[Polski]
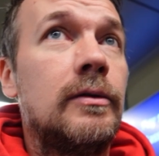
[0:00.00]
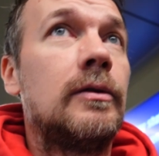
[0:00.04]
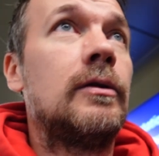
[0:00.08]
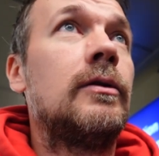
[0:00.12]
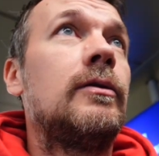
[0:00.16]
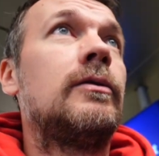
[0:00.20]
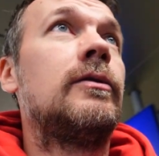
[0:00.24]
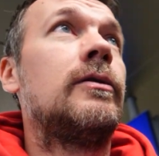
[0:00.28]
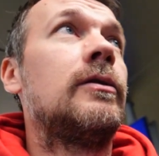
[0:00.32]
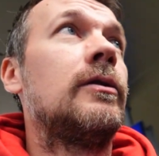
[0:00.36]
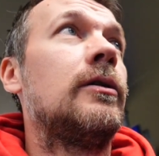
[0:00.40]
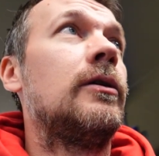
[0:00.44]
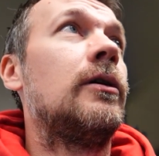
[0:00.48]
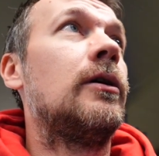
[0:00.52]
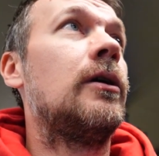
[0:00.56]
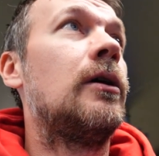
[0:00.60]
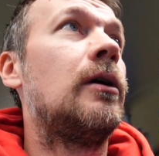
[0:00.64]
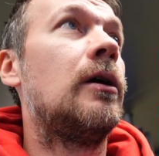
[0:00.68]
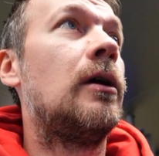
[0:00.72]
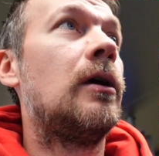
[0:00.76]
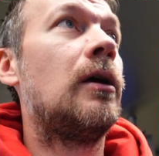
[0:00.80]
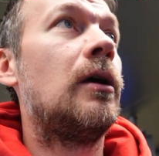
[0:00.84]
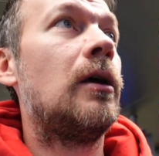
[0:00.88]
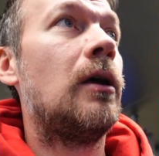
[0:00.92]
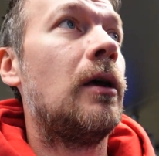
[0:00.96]
z
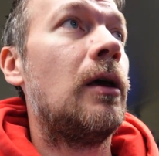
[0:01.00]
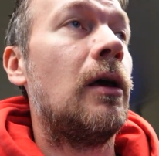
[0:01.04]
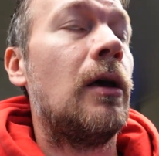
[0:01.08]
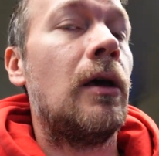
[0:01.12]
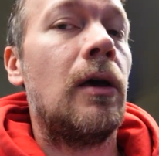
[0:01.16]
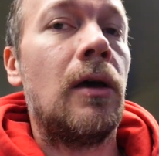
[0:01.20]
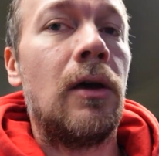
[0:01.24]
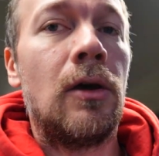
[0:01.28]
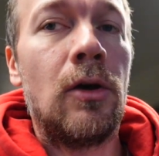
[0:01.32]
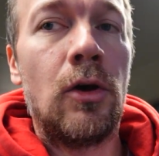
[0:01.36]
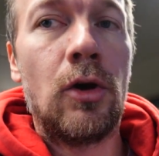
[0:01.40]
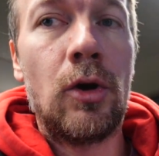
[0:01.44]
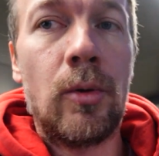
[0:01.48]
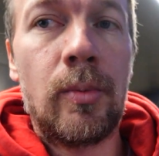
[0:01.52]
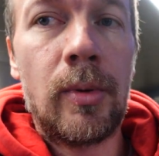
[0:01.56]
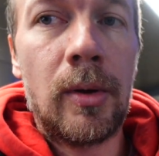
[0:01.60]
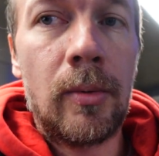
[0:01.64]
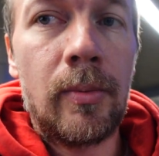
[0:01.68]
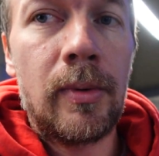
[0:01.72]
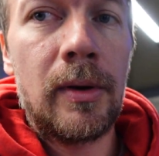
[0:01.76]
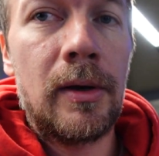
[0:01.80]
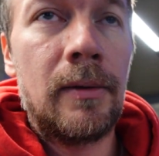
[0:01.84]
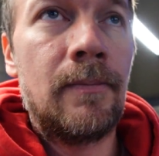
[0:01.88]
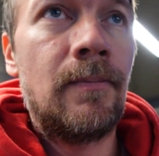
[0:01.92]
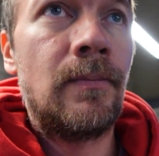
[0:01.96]

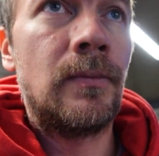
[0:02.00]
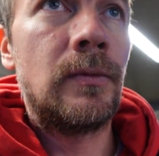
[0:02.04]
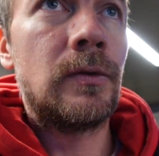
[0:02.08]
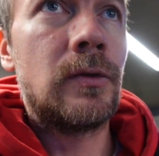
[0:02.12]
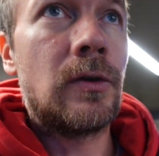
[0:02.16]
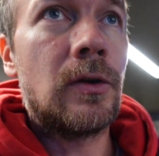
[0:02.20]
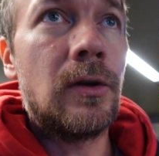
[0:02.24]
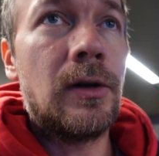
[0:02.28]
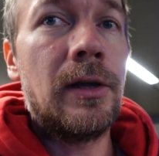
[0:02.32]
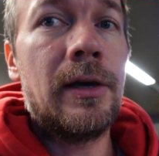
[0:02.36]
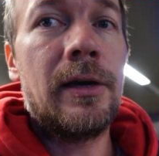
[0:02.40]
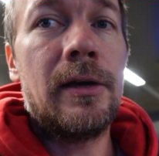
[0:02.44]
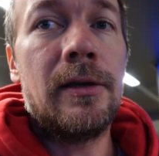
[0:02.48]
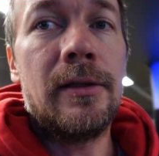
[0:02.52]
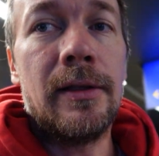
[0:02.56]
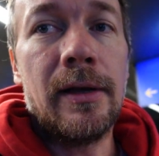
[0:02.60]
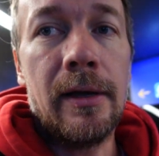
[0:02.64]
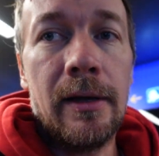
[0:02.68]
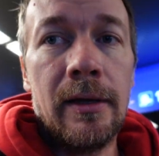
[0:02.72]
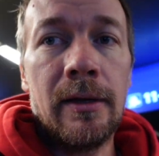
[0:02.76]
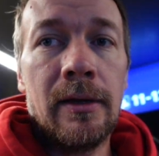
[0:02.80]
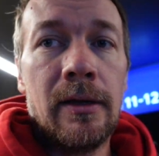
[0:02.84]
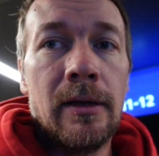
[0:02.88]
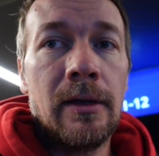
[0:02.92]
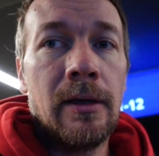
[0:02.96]
ÖBB z kolei
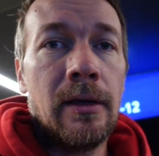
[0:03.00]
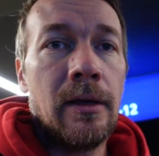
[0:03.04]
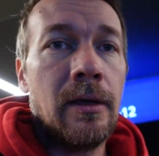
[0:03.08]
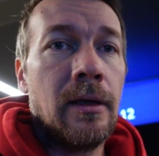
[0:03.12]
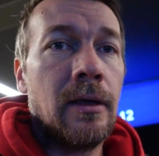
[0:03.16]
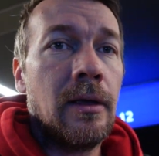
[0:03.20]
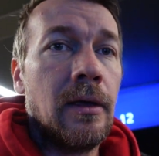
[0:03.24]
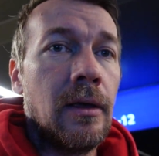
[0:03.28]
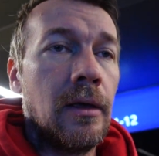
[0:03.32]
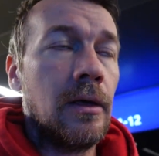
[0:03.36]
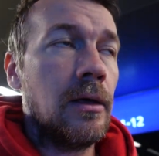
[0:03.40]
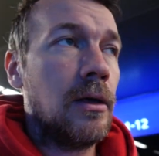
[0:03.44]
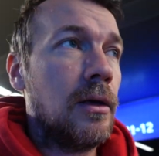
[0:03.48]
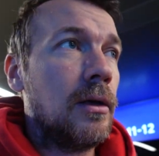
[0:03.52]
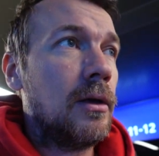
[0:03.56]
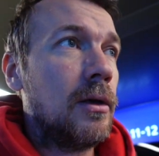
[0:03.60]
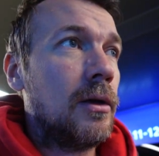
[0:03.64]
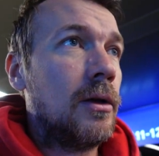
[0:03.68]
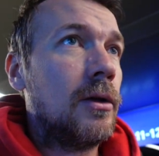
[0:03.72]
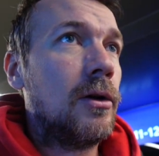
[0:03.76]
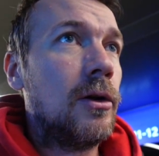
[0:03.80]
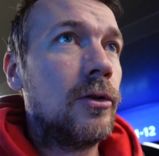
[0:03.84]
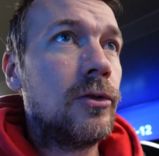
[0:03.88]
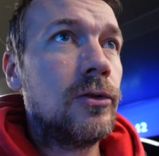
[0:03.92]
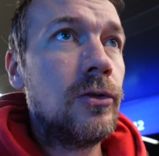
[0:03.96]
na
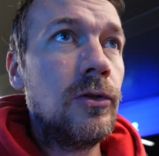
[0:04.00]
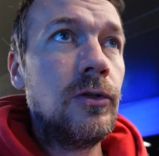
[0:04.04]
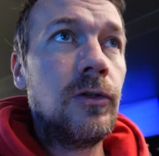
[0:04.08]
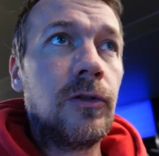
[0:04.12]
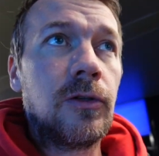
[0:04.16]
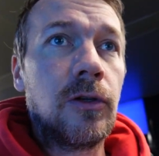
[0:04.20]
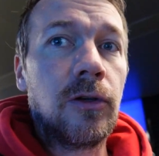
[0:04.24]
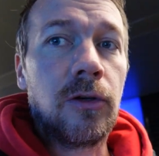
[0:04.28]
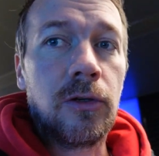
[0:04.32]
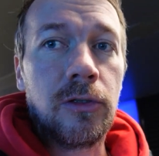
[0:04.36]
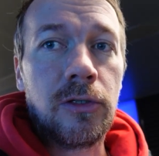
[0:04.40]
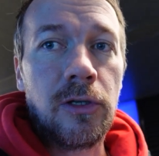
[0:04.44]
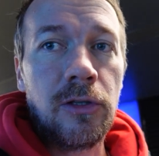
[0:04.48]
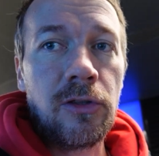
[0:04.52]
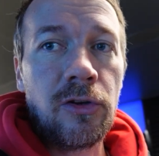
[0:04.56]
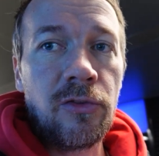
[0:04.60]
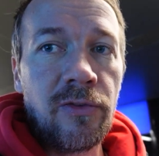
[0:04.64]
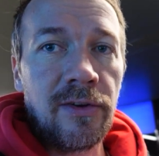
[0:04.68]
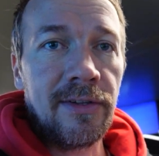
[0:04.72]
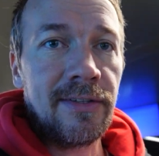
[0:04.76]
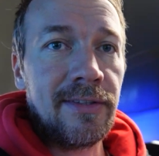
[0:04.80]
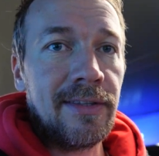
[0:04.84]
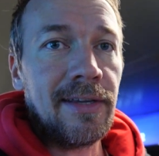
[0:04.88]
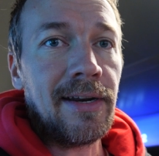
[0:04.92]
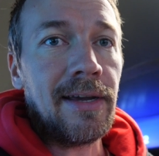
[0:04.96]
lotnisko, gdzie
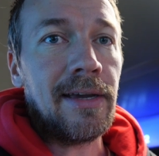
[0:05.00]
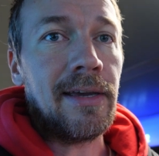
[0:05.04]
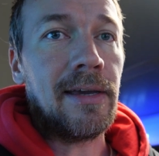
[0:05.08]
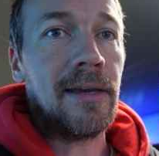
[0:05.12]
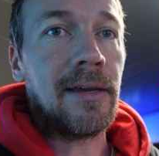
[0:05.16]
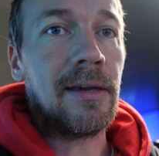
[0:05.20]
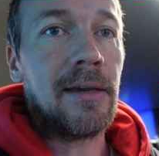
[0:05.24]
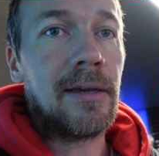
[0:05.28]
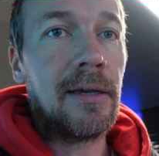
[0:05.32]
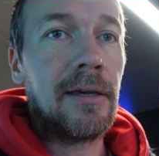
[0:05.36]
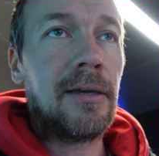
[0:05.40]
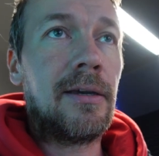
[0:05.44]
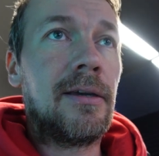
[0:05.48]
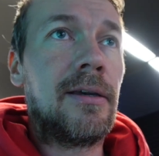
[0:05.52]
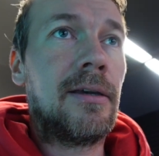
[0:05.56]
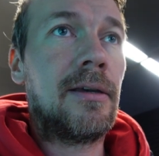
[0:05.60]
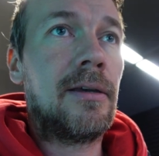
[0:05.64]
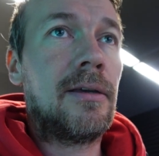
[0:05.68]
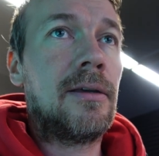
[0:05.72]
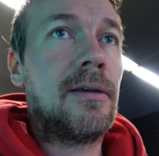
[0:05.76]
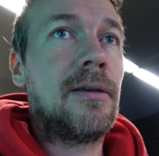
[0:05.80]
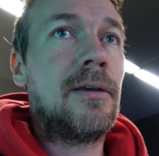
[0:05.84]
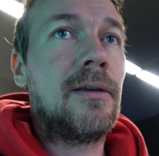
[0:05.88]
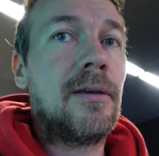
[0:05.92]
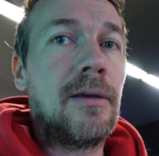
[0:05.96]
trwa strajk.
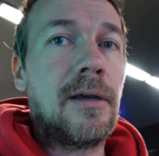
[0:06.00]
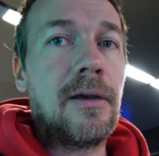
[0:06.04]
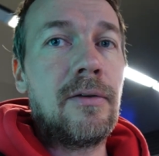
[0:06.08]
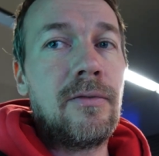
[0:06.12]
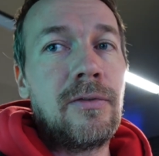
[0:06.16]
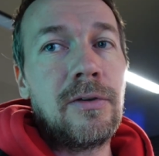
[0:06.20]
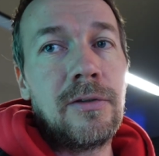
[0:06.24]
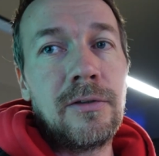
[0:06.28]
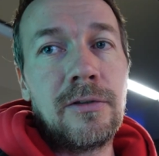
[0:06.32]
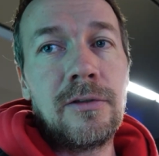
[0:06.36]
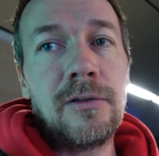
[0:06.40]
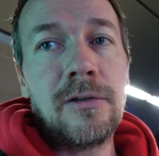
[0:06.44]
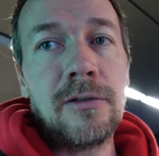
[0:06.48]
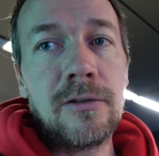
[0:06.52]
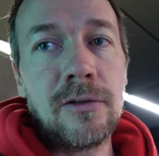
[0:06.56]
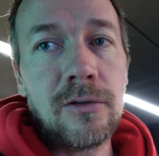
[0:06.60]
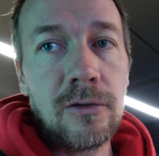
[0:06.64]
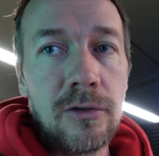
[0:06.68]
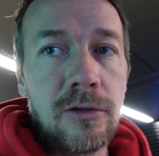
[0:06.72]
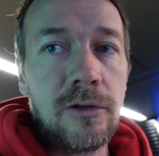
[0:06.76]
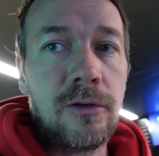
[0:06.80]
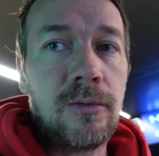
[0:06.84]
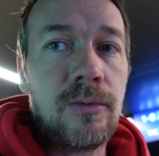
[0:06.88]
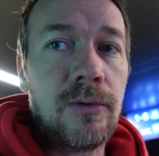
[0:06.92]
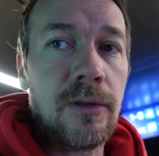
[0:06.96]
A więc nie
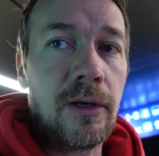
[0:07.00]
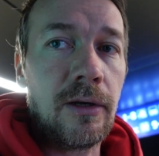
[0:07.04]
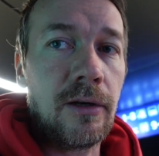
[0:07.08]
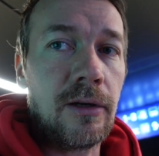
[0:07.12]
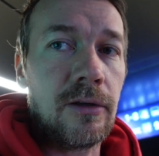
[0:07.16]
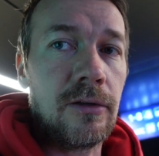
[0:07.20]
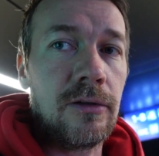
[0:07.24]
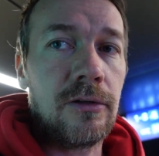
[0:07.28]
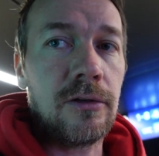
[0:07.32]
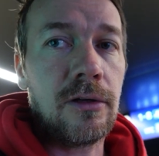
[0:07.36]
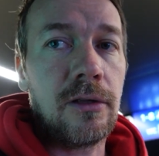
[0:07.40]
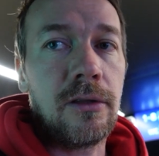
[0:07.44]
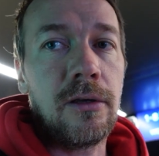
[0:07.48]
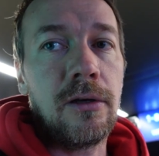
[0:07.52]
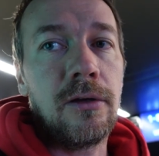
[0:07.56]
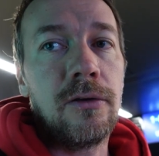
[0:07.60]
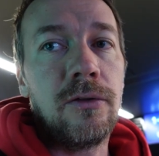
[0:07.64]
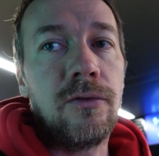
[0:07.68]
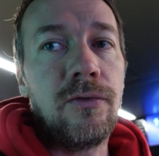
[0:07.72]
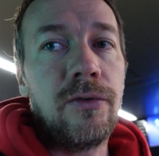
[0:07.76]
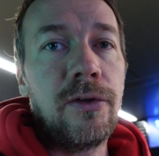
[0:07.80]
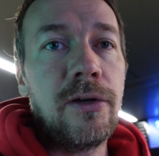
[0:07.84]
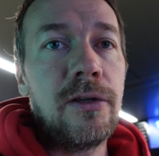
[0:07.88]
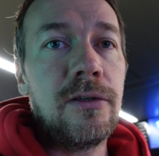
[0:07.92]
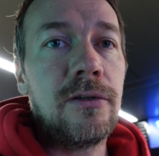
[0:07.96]
zdążyliśmy nagrać żadnej
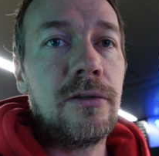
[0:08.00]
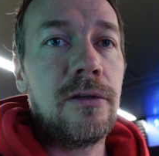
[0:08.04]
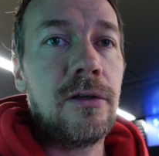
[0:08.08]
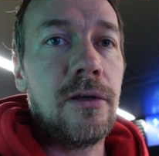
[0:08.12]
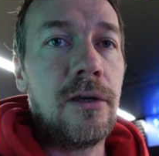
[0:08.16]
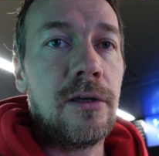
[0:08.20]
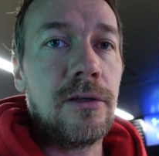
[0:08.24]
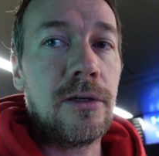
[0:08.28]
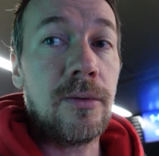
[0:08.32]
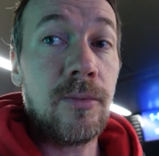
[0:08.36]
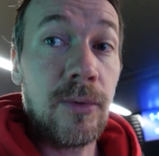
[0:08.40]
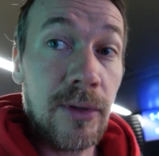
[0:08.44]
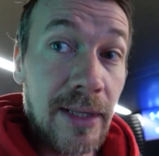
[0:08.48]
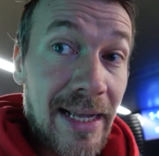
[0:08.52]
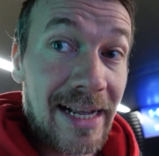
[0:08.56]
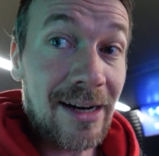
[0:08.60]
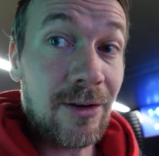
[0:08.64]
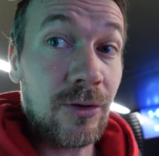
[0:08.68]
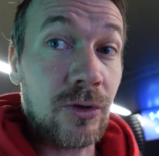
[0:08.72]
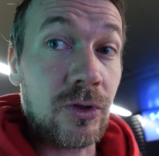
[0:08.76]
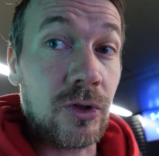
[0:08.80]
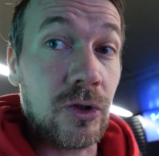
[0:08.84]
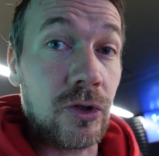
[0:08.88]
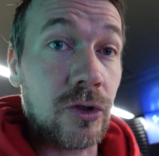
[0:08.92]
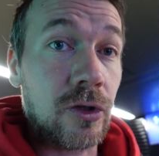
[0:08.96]
konferencji, jedziemy na
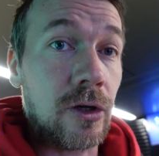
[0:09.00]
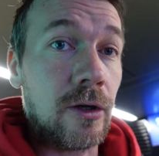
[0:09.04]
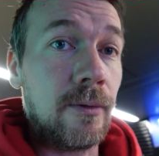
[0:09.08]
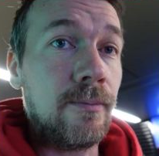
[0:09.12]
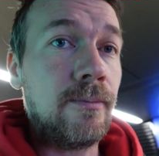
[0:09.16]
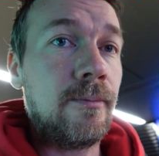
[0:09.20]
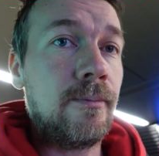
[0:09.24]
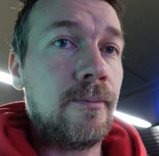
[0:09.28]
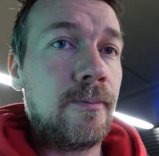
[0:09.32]
lotnisko.